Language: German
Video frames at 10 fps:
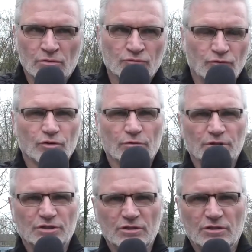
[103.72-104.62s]
Vollkommen
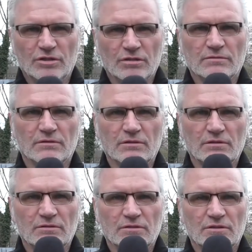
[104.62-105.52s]
richtig. Ne?
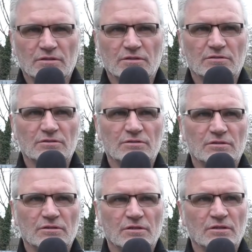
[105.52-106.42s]
Der,
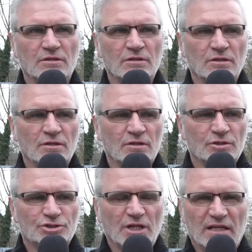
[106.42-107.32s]
der
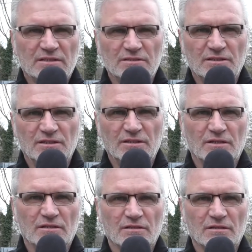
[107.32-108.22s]
Start in die
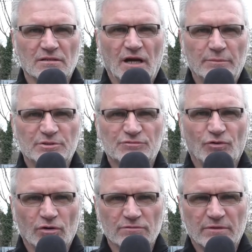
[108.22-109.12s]
äh, heimischen
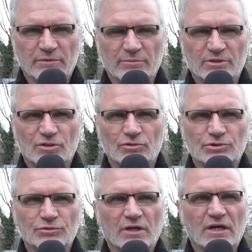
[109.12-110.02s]
Wochen, wenn man das mal so
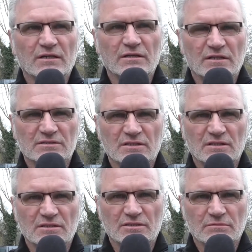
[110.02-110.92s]
ausdrücken kann, der ist
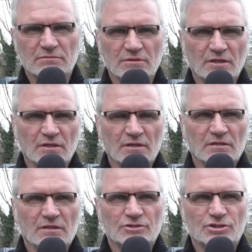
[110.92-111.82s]
sicherlich
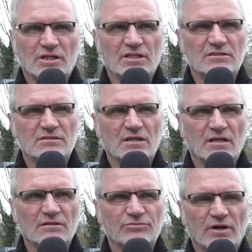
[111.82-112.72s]
ganz schlecht
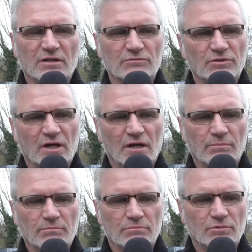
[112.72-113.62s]
angefangen. Wir
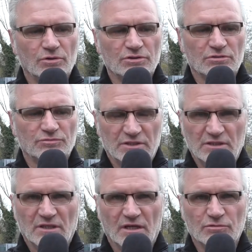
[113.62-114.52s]
haben heute
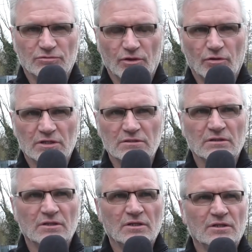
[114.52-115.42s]
verdient 3-0 verloren.
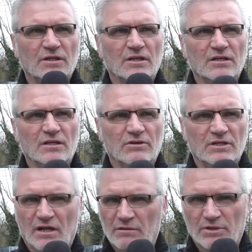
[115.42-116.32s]
Der Gegner war
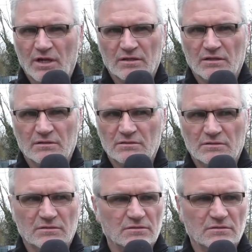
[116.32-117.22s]
in allen Belangen
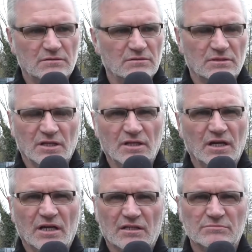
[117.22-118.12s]
äh,
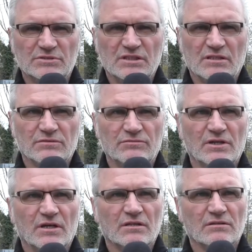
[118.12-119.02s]
gieriger nach dem Sieg.
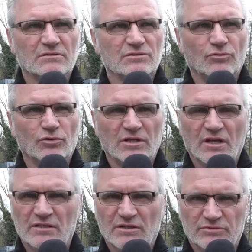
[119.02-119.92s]
Wir hatten sowohl in
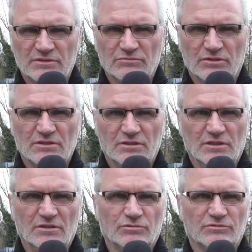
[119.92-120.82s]
der Defensive
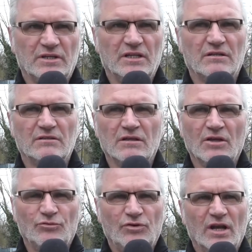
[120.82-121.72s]
die notwendigen
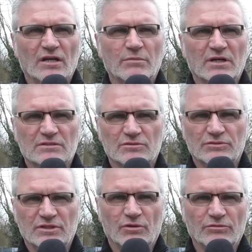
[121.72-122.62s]
Fehler gemacht, sowie in der